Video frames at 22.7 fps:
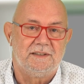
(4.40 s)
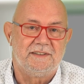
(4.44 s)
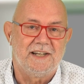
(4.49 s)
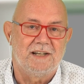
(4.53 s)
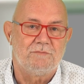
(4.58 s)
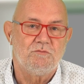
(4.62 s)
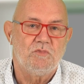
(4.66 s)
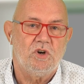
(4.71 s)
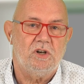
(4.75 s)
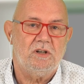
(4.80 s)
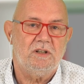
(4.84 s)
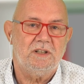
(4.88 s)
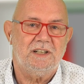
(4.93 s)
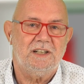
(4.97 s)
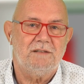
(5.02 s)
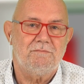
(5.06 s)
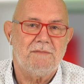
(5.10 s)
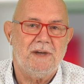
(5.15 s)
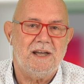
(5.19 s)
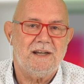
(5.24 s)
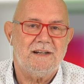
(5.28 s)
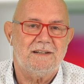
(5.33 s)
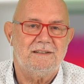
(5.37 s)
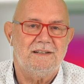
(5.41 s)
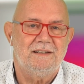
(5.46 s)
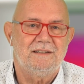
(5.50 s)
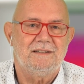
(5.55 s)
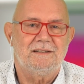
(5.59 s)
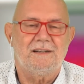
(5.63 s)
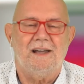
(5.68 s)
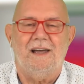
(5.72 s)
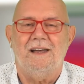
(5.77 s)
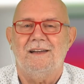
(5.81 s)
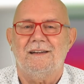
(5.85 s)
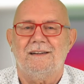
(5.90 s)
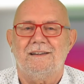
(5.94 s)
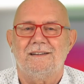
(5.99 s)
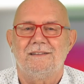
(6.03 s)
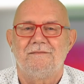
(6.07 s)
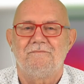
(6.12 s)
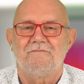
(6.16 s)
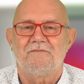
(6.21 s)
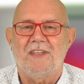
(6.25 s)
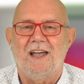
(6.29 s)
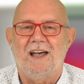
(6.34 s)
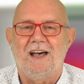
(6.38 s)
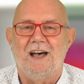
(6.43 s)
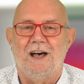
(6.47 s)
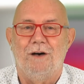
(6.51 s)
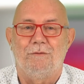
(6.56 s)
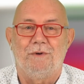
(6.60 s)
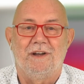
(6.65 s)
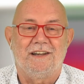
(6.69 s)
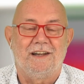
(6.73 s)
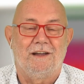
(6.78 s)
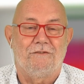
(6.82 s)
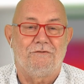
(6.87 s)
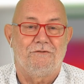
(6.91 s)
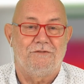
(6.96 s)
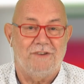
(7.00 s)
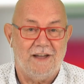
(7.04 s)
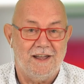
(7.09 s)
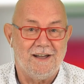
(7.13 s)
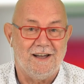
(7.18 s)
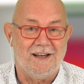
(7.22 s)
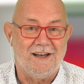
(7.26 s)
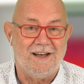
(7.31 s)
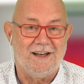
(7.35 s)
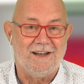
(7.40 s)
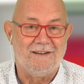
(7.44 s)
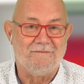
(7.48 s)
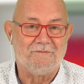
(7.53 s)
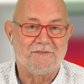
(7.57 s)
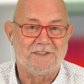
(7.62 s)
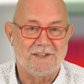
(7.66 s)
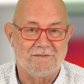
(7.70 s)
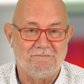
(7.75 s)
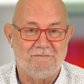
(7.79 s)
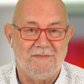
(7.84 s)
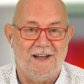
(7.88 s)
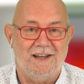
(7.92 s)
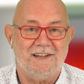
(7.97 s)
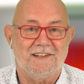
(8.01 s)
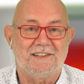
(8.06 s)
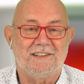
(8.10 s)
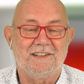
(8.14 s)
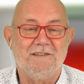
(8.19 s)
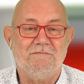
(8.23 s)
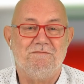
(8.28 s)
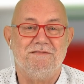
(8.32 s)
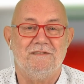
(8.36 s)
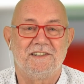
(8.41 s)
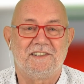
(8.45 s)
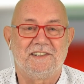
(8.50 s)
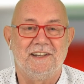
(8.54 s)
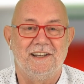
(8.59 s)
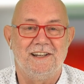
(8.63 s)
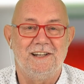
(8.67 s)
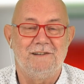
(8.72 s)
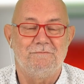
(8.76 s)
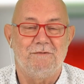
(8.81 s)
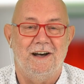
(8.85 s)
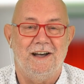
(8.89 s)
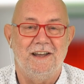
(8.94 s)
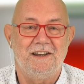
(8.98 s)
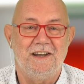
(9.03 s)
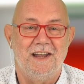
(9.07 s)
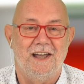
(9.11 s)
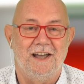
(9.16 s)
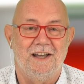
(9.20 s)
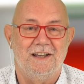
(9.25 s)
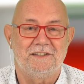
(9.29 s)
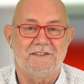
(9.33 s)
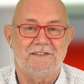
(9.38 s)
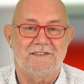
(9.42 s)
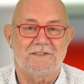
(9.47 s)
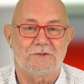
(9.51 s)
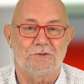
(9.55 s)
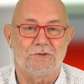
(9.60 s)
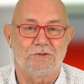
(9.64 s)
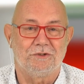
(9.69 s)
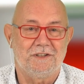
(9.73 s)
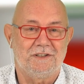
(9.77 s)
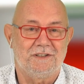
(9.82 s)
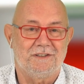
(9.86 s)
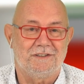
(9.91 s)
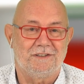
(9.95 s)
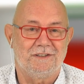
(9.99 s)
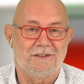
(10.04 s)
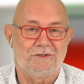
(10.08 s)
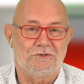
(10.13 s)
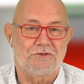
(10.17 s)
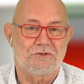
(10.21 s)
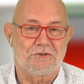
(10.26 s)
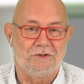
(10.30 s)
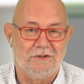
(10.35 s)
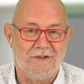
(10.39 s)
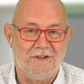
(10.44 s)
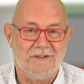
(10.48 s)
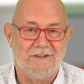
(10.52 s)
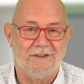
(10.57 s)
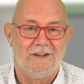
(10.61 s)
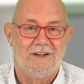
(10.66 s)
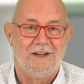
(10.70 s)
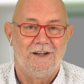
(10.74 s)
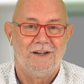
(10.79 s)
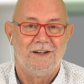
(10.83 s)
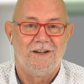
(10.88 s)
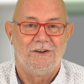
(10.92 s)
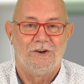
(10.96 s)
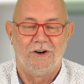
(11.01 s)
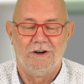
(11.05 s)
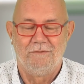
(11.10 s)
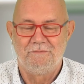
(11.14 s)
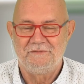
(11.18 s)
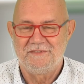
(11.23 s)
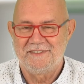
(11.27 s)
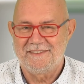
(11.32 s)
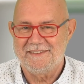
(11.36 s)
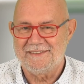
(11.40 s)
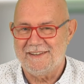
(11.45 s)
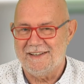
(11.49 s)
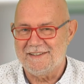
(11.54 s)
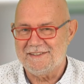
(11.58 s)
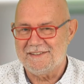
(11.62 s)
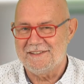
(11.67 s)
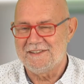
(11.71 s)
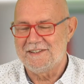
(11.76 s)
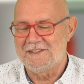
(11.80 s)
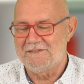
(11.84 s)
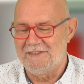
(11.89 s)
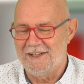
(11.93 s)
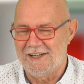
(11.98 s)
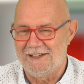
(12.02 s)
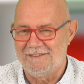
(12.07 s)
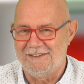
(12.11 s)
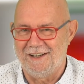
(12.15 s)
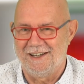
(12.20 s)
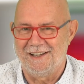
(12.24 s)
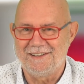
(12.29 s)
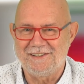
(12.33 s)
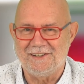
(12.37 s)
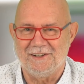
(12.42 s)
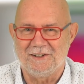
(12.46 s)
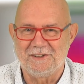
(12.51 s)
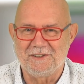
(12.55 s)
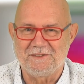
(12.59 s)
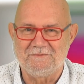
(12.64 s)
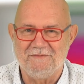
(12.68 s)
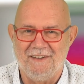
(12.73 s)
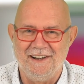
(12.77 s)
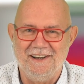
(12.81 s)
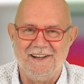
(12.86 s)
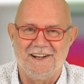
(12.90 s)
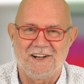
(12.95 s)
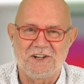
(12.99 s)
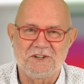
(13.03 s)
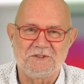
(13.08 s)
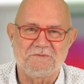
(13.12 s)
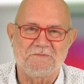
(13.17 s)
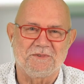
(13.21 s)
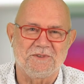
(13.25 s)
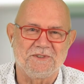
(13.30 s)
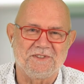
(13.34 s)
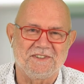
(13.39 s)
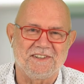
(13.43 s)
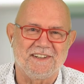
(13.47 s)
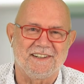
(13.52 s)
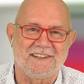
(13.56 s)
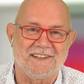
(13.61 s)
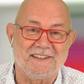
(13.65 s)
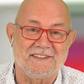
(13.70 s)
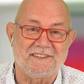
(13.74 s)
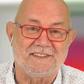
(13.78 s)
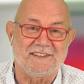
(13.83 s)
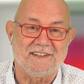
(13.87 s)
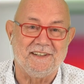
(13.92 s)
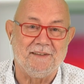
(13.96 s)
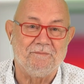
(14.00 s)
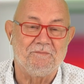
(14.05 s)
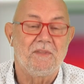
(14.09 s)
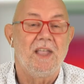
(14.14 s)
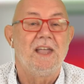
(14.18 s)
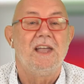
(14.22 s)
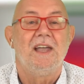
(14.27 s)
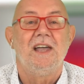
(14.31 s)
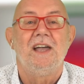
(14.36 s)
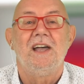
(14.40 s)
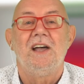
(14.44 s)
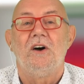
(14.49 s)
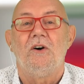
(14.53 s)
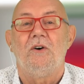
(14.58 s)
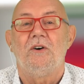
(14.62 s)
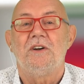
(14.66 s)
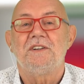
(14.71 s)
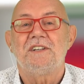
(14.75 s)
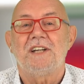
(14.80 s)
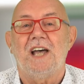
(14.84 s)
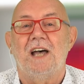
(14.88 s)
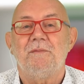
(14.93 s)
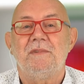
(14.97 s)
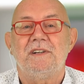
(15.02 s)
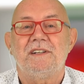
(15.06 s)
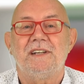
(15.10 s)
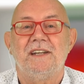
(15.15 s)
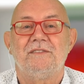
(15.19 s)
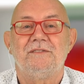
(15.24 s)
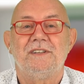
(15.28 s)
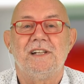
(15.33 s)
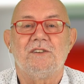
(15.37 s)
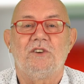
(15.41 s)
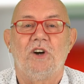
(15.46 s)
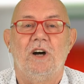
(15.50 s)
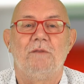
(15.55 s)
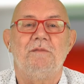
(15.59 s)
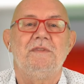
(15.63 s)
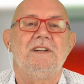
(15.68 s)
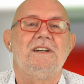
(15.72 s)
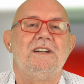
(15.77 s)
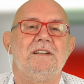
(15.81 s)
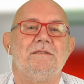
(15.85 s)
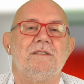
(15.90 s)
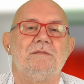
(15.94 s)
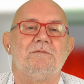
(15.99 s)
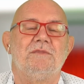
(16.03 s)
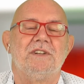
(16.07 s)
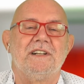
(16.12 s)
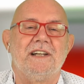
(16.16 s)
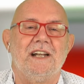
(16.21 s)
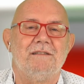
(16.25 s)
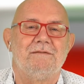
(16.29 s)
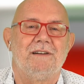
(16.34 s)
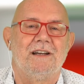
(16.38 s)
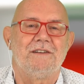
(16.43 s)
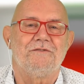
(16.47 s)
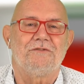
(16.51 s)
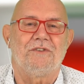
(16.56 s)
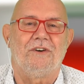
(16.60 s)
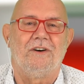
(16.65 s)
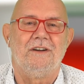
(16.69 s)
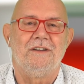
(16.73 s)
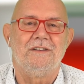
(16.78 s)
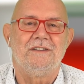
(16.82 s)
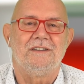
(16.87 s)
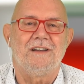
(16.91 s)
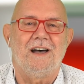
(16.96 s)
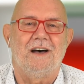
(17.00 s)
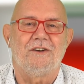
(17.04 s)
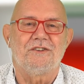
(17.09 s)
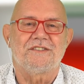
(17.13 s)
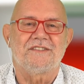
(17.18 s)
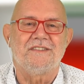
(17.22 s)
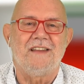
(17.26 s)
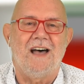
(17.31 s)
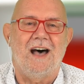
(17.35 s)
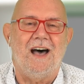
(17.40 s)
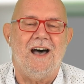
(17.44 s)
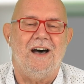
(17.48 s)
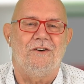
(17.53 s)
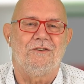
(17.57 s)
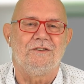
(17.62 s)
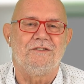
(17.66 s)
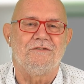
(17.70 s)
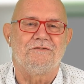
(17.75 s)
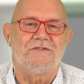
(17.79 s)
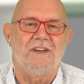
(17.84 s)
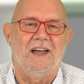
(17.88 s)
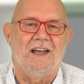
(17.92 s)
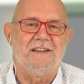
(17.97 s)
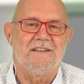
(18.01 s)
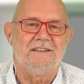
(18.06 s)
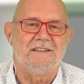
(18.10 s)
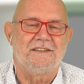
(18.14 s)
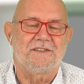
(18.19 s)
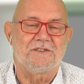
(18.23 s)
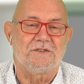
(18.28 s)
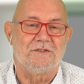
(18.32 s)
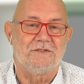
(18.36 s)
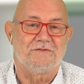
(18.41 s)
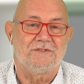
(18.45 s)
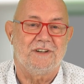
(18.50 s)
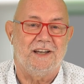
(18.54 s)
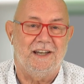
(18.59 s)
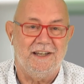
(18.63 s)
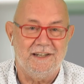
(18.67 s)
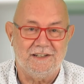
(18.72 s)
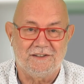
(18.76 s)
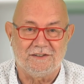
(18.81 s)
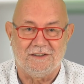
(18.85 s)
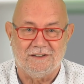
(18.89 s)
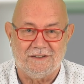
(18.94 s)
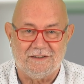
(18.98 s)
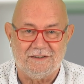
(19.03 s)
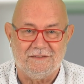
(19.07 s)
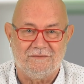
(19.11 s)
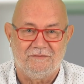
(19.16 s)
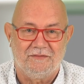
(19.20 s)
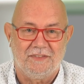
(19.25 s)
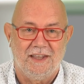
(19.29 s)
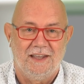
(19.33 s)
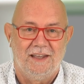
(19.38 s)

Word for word: Der Morgen macht den Tag, aber der Feierabend macht die Modellbahn erst so richtig schön. Ups, das ist wieder was aus meiner Sprüchekiste. Und damit willkommen, liebe Modellbahnfreunde aus nah und fern zu Freitalk.